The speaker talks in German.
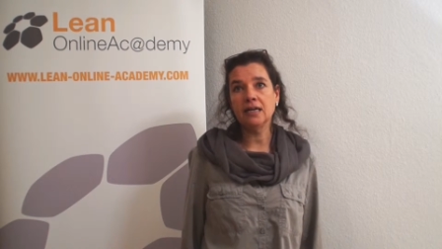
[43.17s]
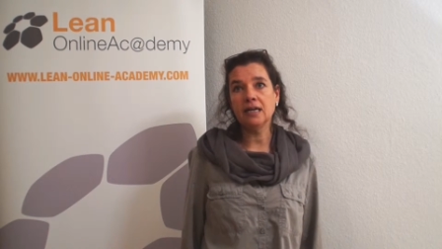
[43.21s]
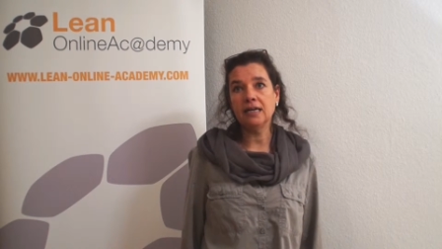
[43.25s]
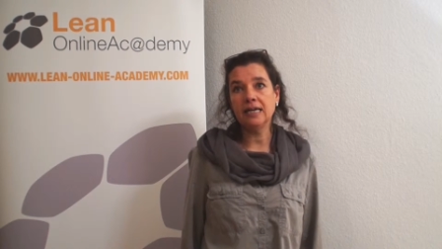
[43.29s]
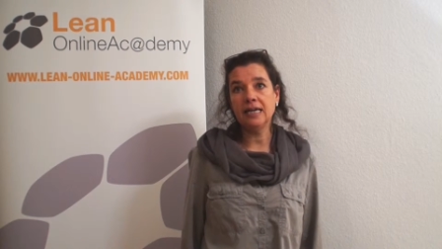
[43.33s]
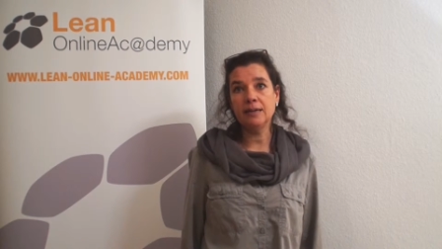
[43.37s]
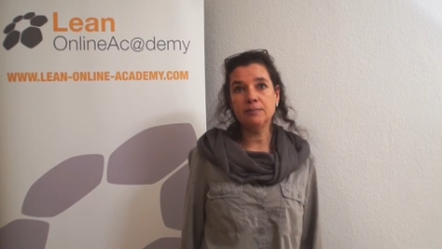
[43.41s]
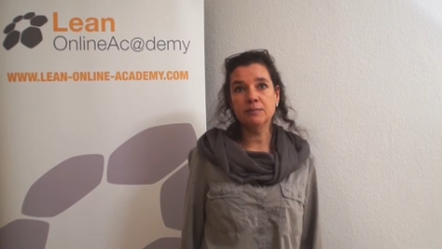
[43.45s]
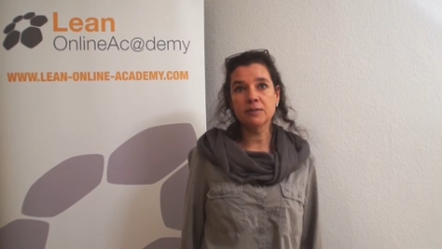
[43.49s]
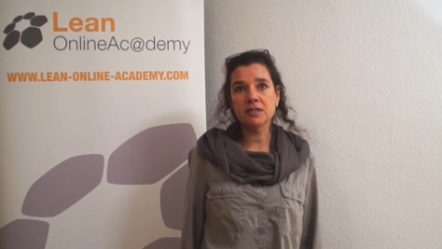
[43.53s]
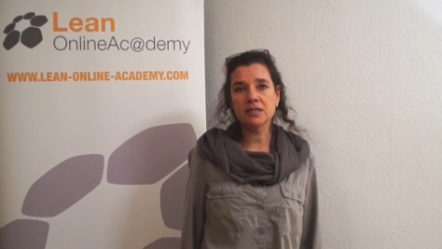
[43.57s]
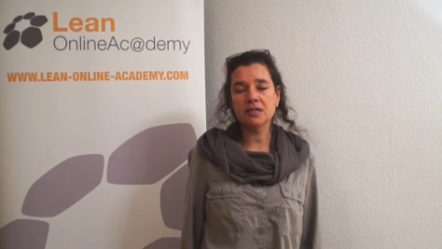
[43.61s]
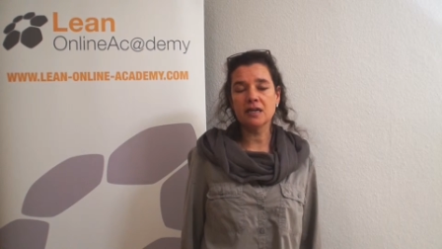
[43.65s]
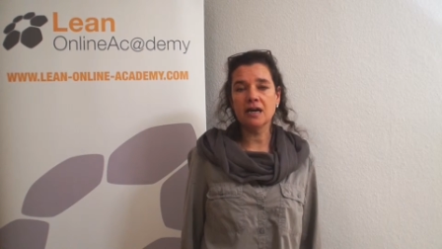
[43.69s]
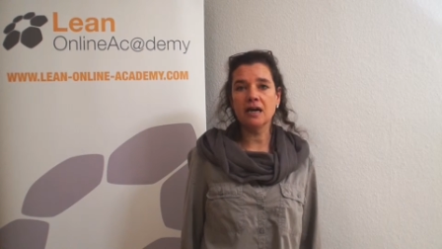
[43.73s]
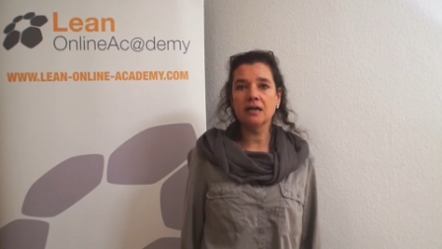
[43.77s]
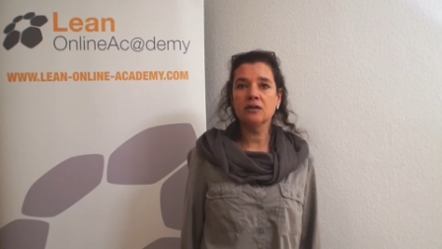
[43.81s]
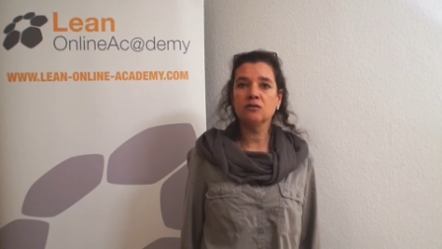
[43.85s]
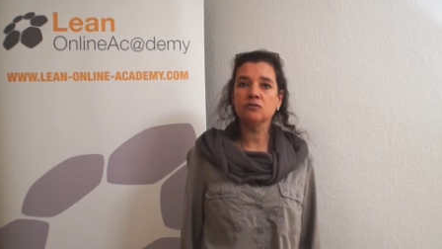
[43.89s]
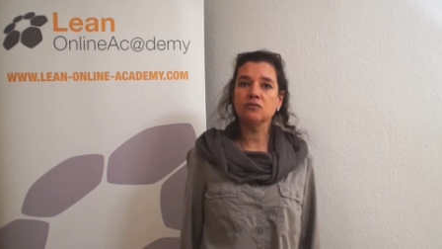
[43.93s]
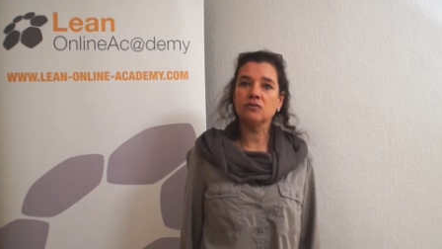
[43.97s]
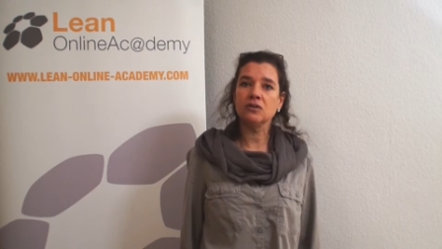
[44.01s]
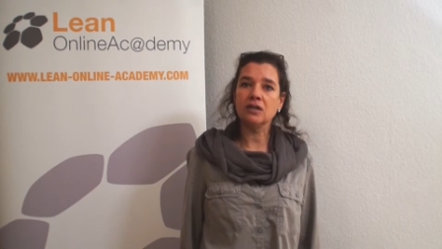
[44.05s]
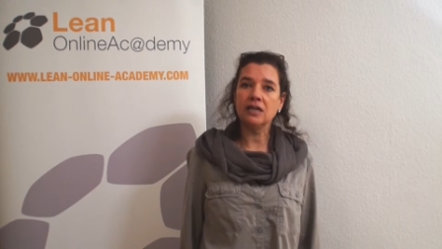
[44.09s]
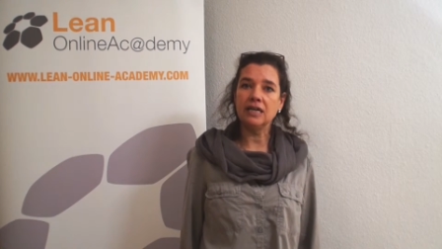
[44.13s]
der
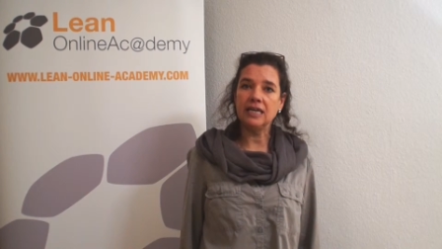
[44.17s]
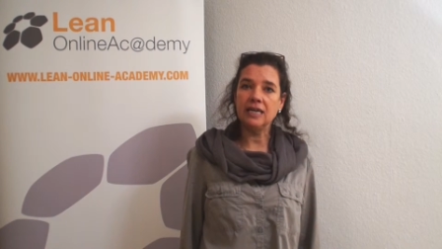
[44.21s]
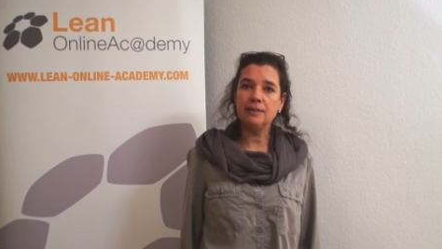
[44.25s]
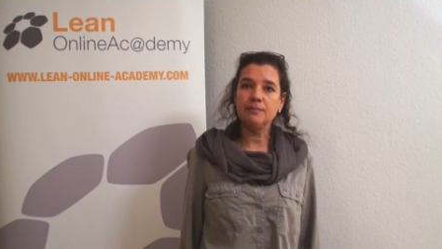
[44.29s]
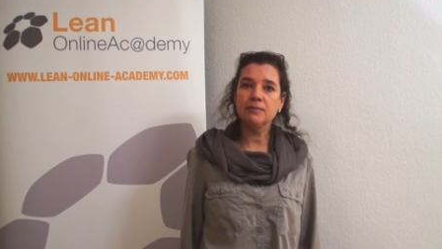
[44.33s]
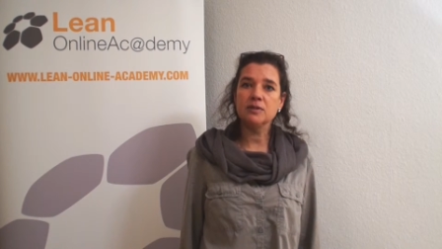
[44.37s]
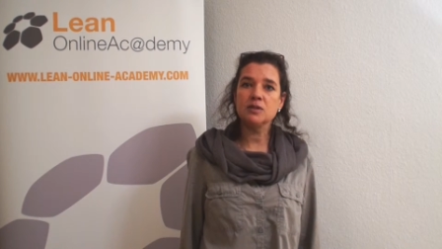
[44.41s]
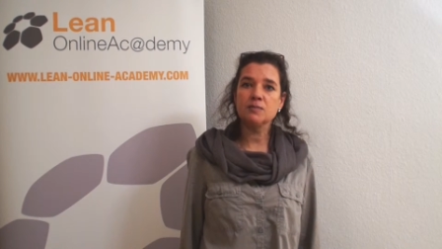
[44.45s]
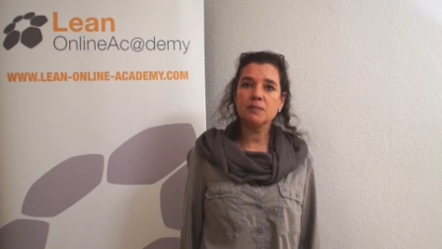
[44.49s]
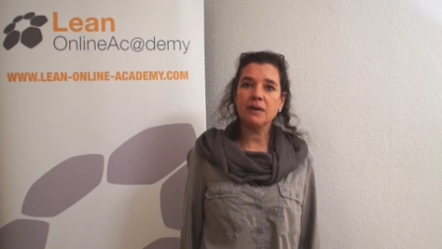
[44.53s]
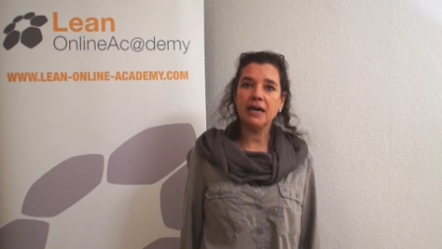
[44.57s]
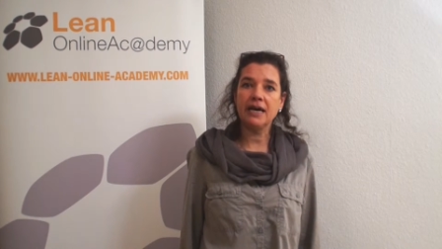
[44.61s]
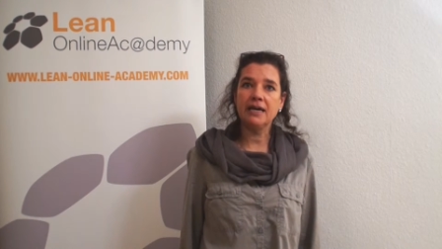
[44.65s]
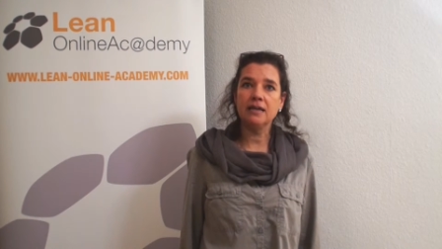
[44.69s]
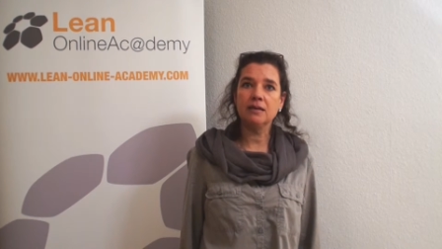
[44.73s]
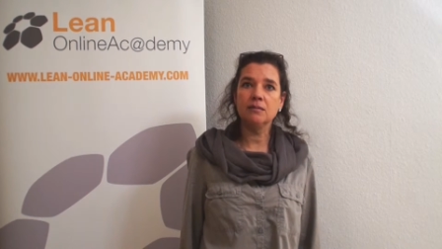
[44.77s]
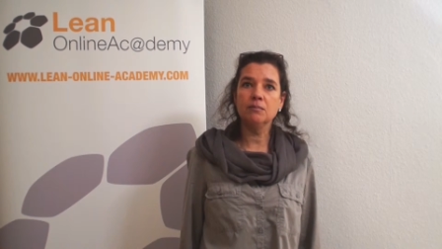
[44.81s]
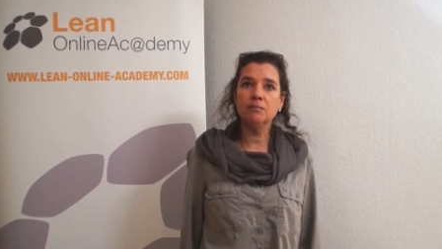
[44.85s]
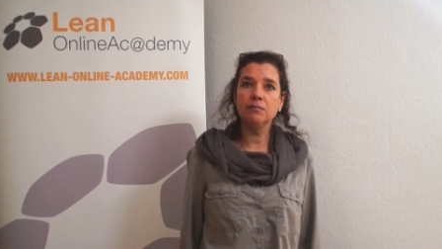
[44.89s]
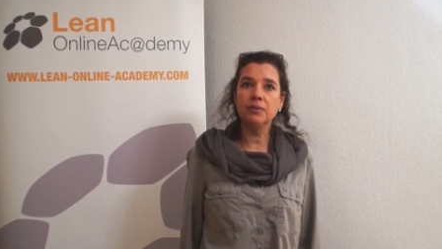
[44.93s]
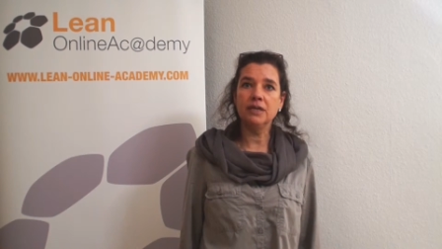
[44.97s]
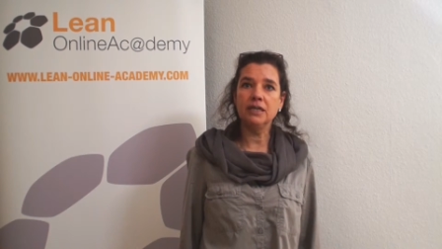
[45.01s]
lebenslangen und lebensbreiten